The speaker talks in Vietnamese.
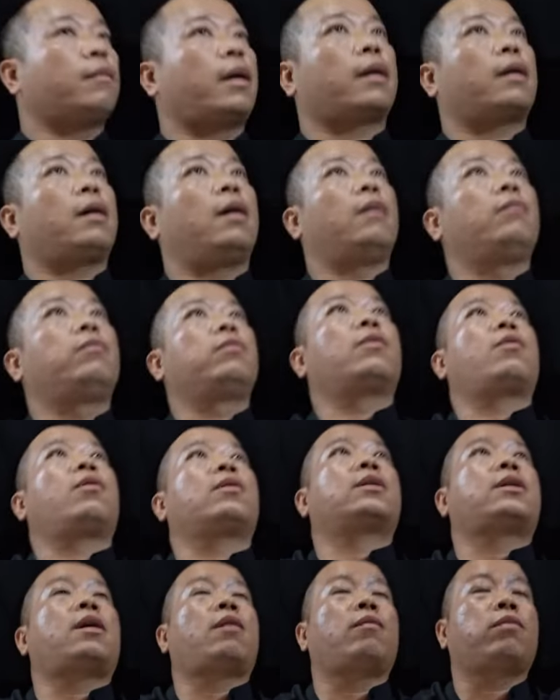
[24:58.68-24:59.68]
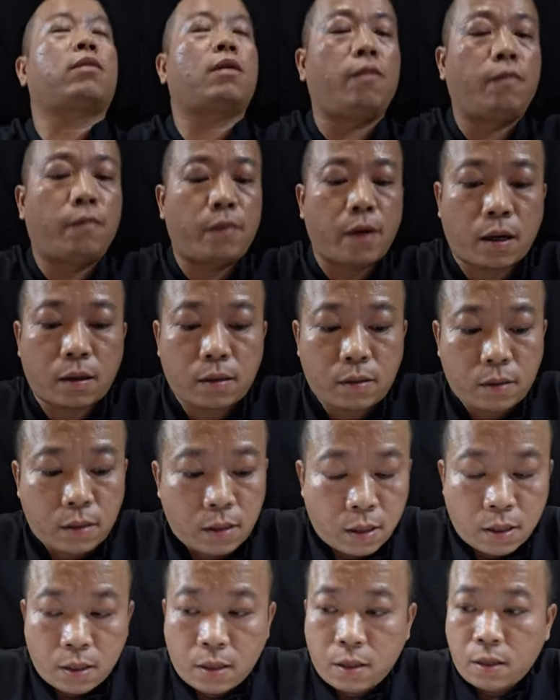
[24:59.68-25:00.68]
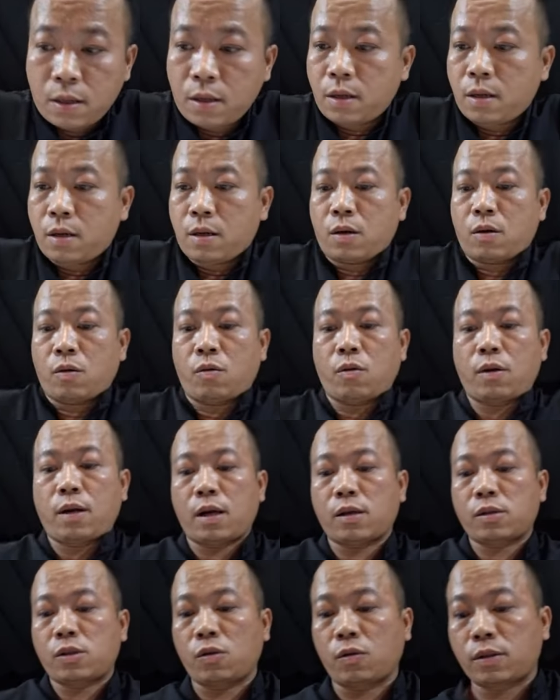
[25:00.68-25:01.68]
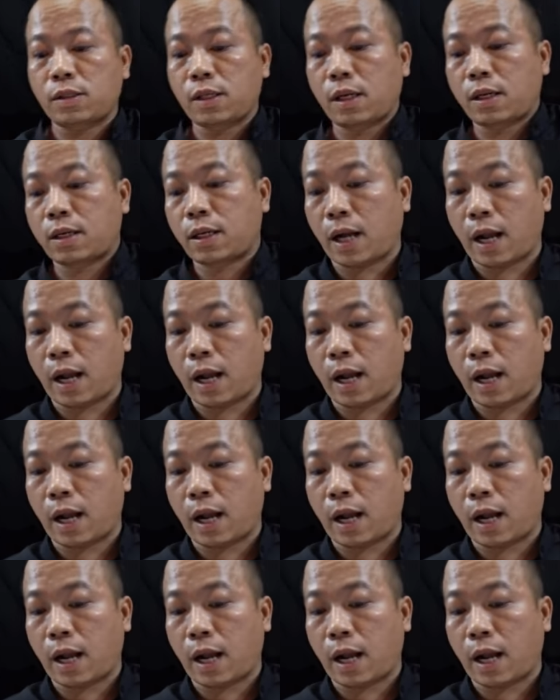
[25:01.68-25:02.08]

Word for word: bạch ông con xong công việc con đang sốt rất